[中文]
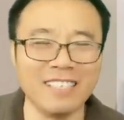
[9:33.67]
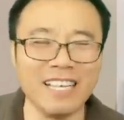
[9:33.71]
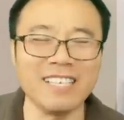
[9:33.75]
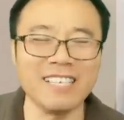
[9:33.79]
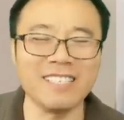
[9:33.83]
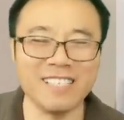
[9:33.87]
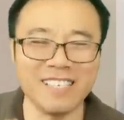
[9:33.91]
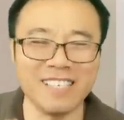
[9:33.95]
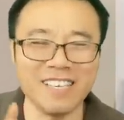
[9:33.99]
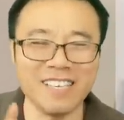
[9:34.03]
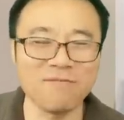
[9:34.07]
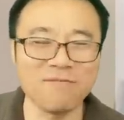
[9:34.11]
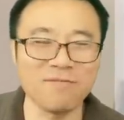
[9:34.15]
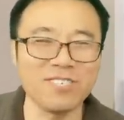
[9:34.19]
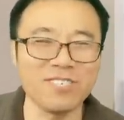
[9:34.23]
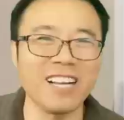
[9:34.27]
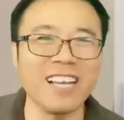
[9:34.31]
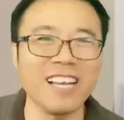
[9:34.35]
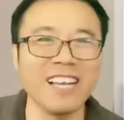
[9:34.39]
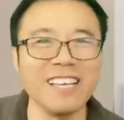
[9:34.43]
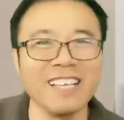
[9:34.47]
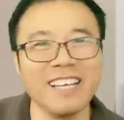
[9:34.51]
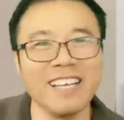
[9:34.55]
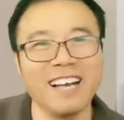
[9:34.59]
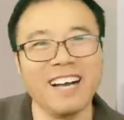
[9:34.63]
但心也不是
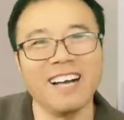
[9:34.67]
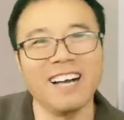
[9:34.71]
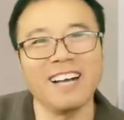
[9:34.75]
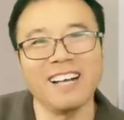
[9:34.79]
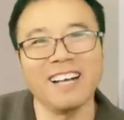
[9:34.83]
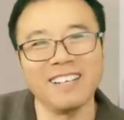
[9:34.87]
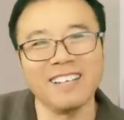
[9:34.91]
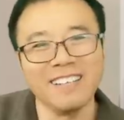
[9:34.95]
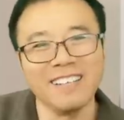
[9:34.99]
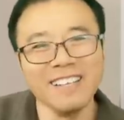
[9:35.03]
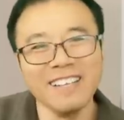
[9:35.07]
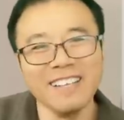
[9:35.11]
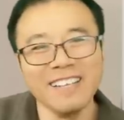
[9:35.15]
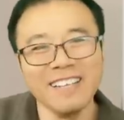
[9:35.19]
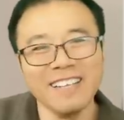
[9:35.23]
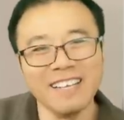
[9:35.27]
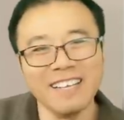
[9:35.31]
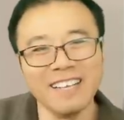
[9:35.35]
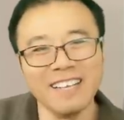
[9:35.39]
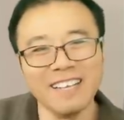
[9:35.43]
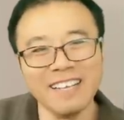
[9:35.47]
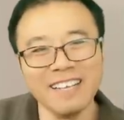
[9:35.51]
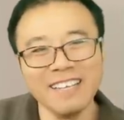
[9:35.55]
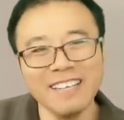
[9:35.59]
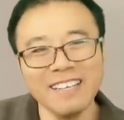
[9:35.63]
黑的，
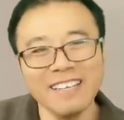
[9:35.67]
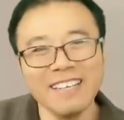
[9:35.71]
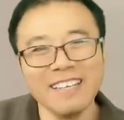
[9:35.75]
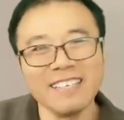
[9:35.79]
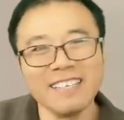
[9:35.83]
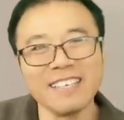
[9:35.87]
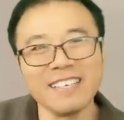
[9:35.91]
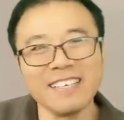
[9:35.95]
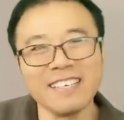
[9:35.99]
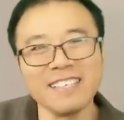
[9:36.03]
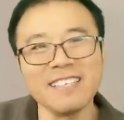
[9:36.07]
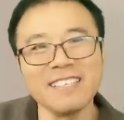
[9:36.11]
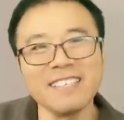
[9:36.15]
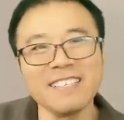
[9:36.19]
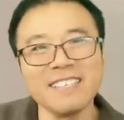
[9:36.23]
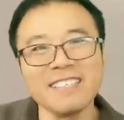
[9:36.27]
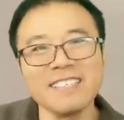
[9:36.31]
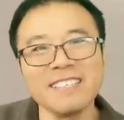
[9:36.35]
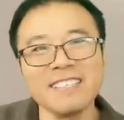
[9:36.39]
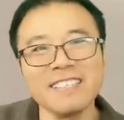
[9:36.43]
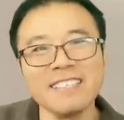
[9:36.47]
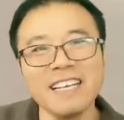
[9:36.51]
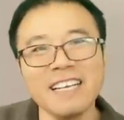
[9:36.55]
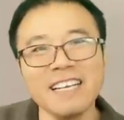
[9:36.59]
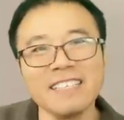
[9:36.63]
啊，这个政治
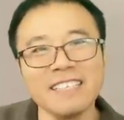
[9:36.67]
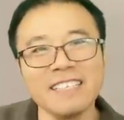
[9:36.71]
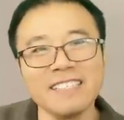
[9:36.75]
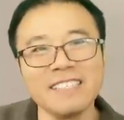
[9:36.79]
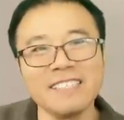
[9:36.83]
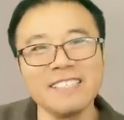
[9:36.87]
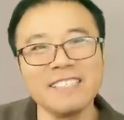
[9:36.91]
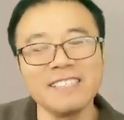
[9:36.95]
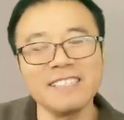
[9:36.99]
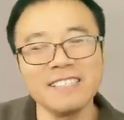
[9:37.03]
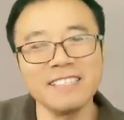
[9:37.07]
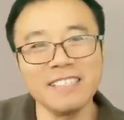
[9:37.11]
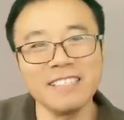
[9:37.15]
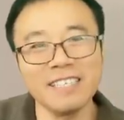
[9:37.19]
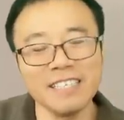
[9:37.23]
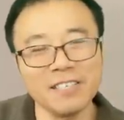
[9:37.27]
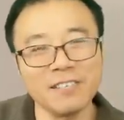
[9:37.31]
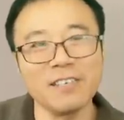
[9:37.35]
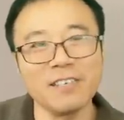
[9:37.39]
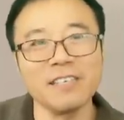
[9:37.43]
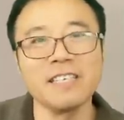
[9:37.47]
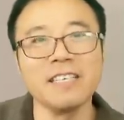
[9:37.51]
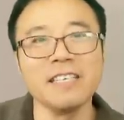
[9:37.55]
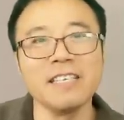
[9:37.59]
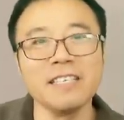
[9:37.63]
倾向呢，其实呢，一
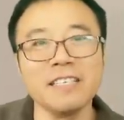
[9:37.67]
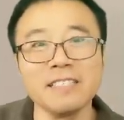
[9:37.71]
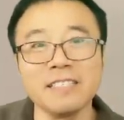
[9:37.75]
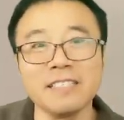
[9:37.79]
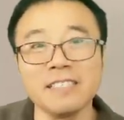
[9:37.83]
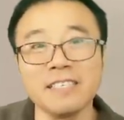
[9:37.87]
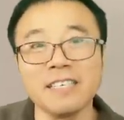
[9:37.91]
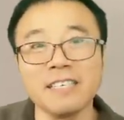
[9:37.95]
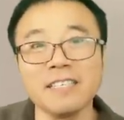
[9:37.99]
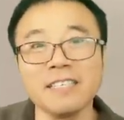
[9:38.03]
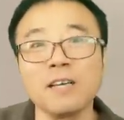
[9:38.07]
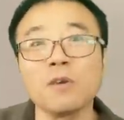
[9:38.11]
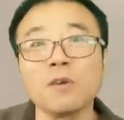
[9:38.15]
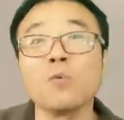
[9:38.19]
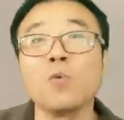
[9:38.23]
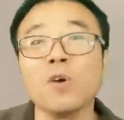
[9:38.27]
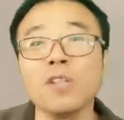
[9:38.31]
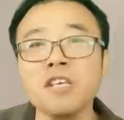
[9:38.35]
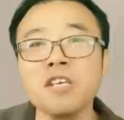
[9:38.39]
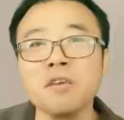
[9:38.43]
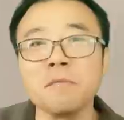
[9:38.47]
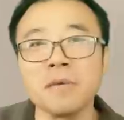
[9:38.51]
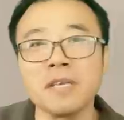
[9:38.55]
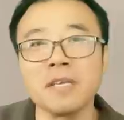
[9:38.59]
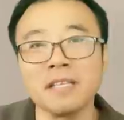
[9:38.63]
会儿可以结合他国
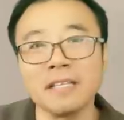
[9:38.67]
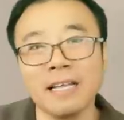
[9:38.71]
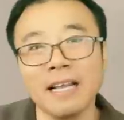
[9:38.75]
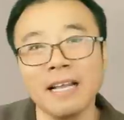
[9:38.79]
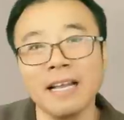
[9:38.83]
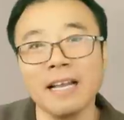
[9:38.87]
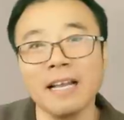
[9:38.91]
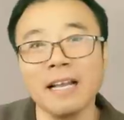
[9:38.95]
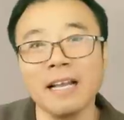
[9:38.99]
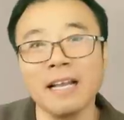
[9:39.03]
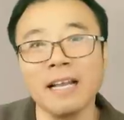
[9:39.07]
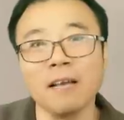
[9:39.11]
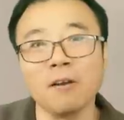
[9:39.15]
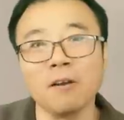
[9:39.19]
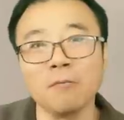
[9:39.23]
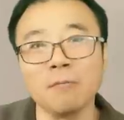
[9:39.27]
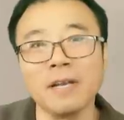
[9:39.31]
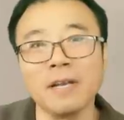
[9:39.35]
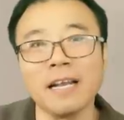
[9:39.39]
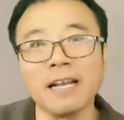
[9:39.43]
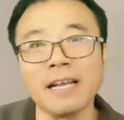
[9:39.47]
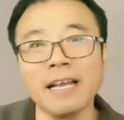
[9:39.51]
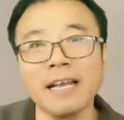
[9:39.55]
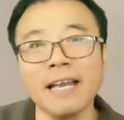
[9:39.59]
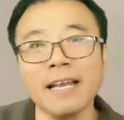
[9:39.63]
内平台，哎，我们
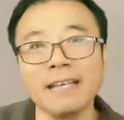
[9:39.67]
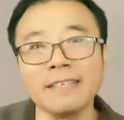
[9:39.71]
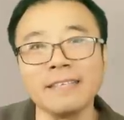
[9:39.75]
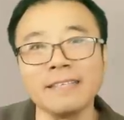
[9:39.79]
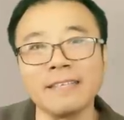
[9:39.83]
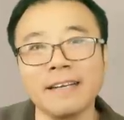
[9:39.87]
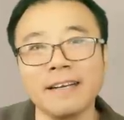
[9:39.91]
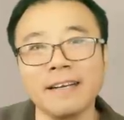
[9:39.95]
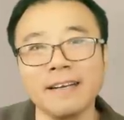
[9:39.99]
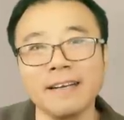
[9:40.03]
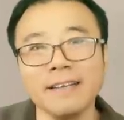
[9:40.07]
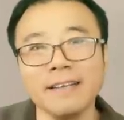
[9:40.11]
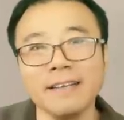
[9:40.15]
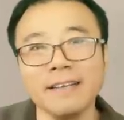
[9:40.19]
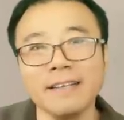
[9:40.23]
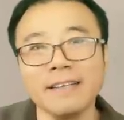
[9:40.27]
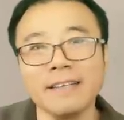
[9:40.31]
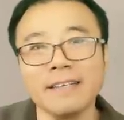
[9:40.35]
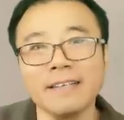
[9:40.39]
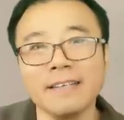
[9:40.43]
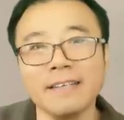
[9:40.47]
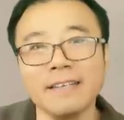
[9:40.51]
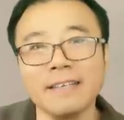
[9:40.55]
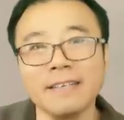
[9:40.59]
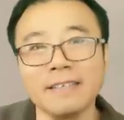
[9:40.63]
来看一下，
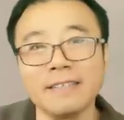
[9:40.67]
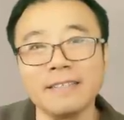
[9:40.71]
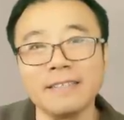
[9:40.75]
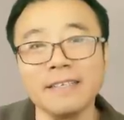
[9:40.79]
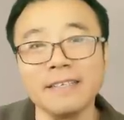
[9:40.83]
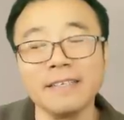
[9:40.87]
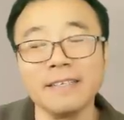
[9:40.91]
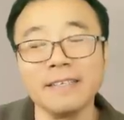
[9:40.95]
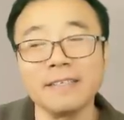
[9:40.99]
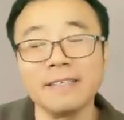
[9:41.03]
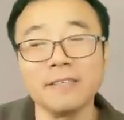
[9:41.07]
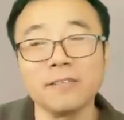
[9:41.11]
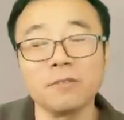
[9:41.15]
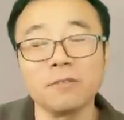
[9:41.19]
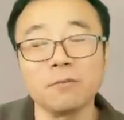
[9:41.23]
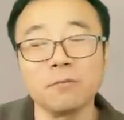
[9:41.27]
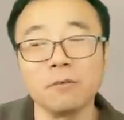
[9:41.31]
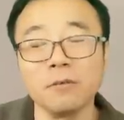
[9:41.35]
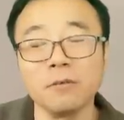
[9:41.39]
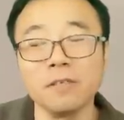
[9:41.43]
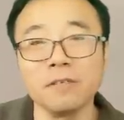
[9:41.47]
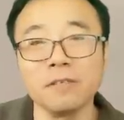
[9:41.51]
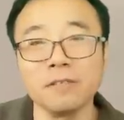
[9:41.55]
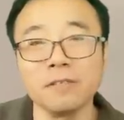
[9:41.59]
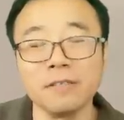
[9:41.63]
呃，这也是
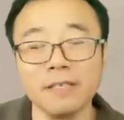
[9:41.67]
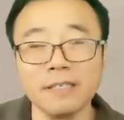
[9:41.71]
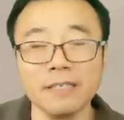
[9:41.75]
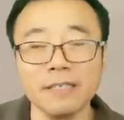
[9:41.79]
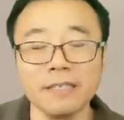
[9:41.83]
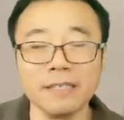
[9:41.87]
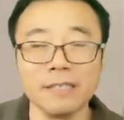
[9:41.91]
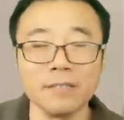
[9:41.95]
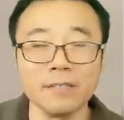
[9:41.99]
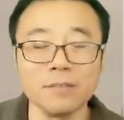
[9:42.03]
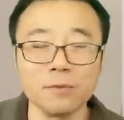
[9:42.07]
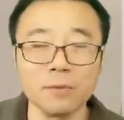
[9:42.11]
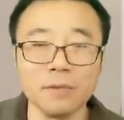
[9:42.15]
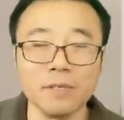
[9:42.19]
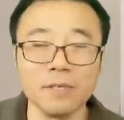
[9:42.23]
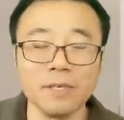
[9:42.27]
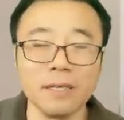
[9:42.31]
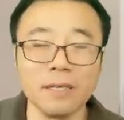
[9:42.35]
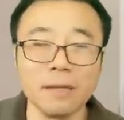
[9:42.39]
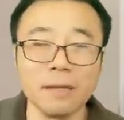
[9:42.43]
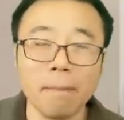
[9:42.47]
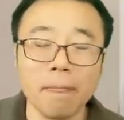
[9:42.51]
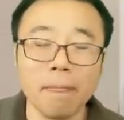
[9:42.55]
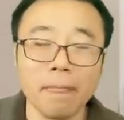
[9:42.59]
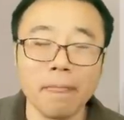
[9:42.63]
所有的这个
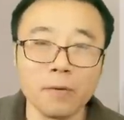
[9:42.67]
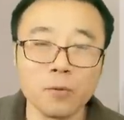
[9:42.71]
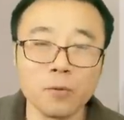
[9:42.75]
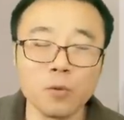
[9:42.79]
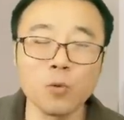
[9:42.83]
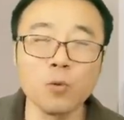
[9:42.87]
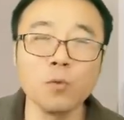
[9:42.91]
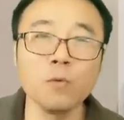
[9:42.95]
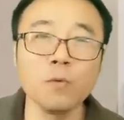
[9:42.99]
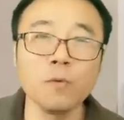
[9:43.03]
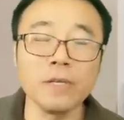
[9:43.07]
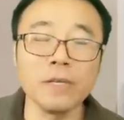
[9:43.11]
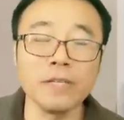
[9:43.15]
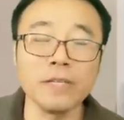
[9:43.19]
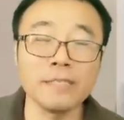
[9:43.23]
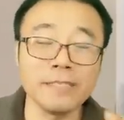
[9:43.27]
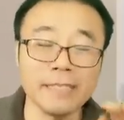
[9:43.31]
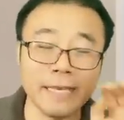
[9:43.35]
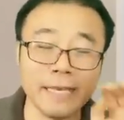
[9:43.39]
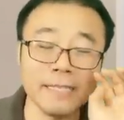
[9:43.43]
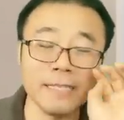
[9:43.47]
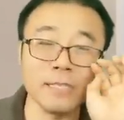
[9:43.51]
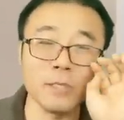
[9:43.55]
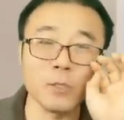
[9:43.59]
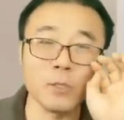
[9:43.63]
做中文
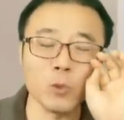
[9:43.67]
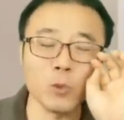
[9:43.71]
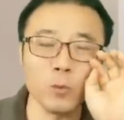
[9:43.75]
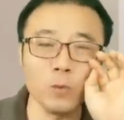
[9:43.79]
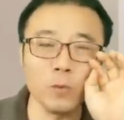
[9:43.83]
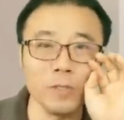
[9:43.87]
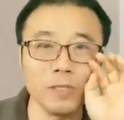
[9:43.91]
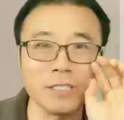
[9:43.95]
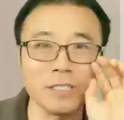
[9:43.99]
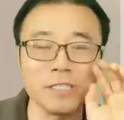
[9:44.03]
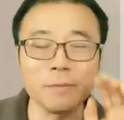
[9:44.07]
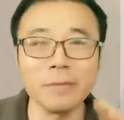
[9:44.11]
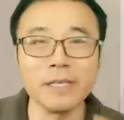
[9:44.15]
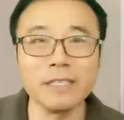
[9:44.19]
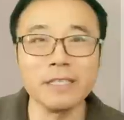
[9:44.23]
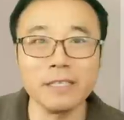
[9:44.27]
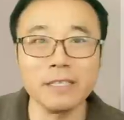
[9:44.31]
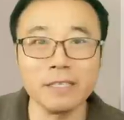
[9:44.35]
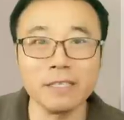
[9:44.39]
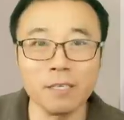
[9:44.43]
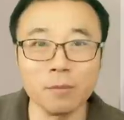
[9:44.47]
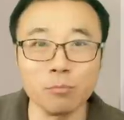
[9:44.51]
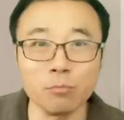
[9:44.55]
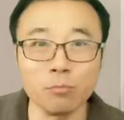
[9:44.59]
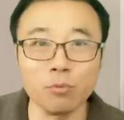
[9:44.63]
简体中文自媒体
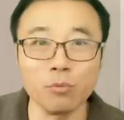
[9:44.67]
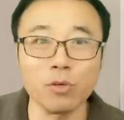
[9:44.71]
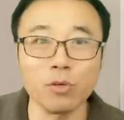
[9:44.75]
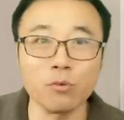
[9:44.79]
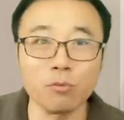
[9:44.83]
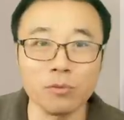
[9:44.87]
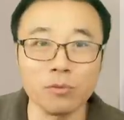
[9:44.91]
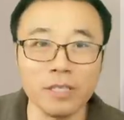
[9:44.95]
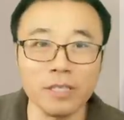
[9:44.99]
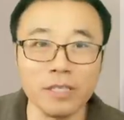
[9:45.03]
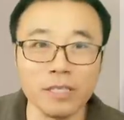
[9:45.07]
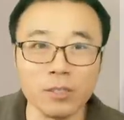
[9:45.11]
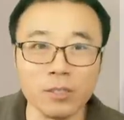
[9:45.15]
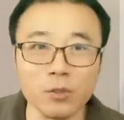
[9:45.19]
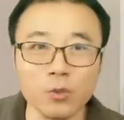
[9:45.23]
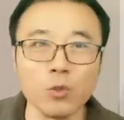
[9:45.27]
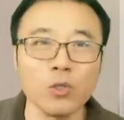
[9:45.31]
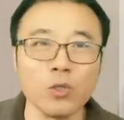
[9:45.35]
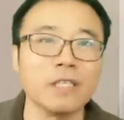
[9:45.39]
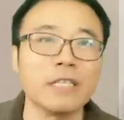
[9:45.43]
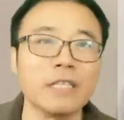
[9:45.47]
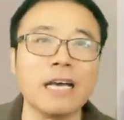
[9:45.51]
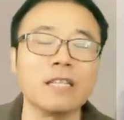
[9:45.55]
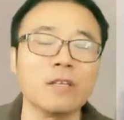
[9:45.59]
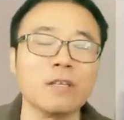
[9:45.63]
的博主的一个
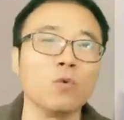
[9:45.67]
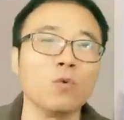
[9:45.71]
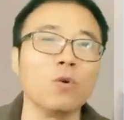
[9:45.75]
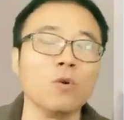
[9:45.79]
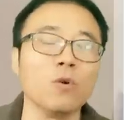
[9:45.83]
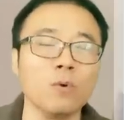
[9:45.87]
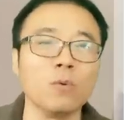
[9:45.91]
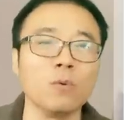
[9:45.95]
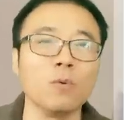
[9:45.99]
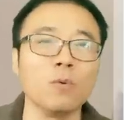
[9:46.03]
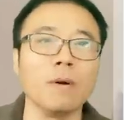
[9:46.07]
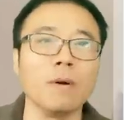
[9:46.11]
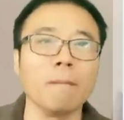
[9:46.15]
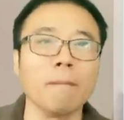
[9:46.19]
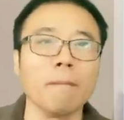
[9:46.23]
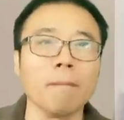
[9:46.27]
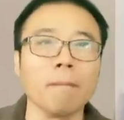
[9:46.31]
最大的困惑。